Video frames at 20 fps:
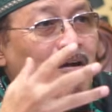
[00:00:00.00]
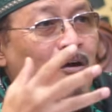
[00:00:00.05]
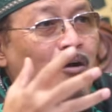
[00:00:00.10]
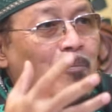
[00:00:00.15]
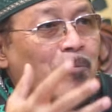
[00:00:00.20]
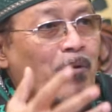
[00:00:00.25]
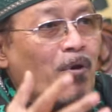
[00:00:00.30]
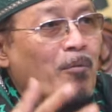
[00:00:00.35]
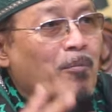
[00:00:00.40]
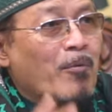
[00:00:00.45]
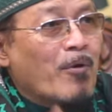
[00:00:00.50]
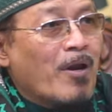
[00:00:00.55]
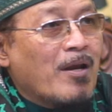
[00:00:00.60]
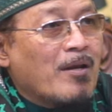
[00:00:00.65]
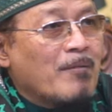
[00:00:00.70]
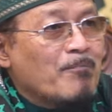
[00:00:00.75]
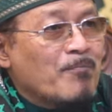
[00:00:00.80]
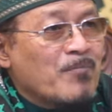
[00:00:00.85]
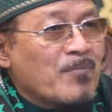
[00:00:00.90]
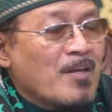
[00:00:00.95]

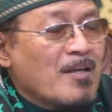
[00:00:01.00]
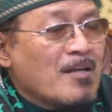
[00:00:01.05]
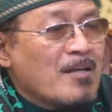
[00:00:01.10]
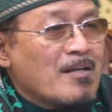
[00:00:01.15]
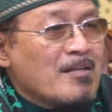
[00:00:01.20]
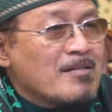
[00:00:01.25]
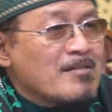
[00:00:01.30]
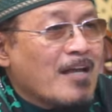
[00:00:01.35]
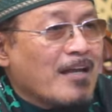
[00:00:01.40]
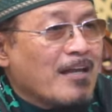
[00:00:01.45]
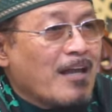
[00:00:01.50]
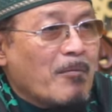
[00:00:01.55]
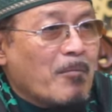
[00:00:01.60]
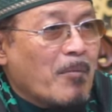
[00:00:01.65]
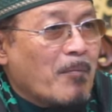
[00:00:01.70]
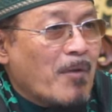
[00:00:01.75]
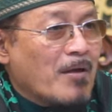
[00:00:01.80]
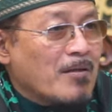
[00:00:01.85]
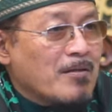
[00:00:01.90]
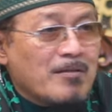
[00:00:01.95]
obrol-obrolan saya
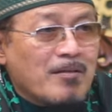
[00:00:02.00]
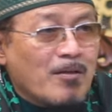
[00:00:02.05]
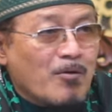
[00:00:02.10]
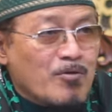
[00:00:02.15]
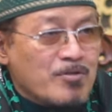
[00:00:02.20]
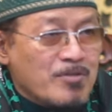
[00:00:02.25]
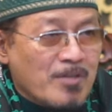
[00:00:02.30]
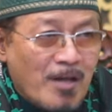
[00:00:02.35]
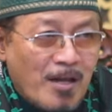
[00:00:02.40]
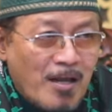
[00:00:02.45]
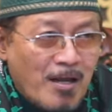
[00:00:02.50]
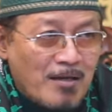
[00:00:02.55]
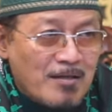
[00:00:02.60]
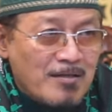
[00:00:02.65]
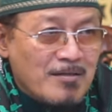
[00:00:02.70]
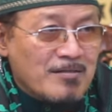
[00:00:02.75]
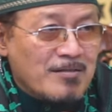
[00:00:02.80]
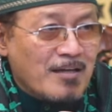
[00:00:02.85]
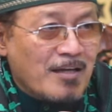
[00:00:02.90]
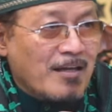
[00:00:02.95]
memang terus
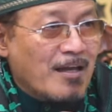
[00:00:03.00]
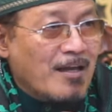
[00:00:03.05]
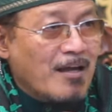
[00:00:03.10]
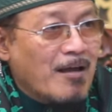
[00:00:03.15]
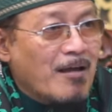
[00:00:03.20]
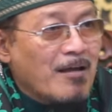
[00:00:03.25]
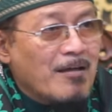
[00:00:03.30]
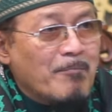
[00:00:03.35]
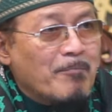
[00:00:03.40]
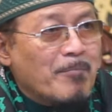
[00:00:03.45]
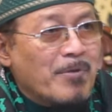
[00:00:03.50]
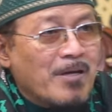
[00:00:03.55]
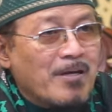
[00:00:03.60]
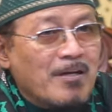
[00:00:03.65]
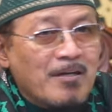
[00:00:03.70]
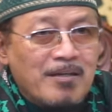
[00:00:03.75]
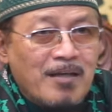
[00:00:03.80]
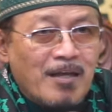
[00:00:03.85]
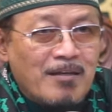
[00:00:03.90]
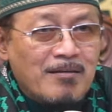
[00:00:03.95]
terang saya
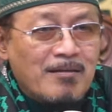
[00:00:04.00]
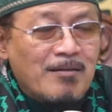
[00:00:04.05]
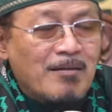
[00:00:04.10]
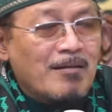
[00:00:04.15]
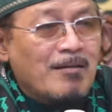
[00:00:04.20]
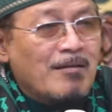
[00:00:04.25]
berniat